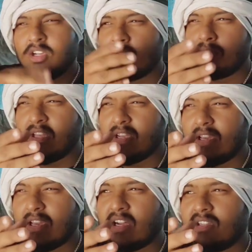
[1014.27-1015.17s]
मेरे
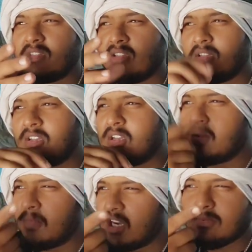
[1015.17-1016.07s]
ख्याल से
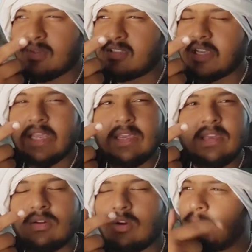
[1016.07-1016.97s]
पाँच बज जाएंगे
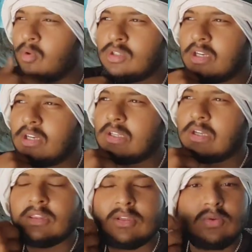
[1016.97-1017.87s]
अपलोड करते
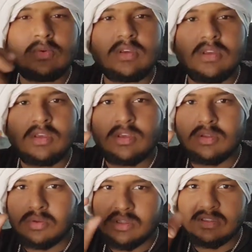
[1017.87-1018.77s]
करते क्योंकि
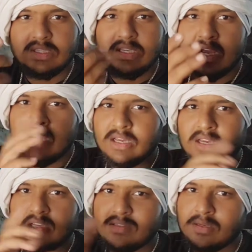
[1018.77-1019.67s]
थोड़े से क्या आगे का
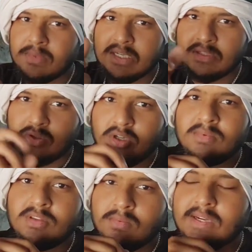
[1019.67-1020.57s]
सिनेमेटिक शॉट भी तो
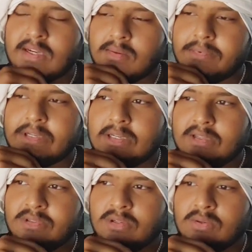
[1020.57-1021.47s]
बनाना पड़ेगा ना
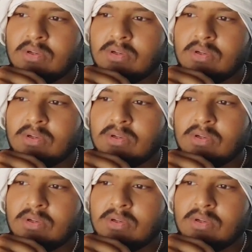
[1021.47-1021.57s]
मेरे को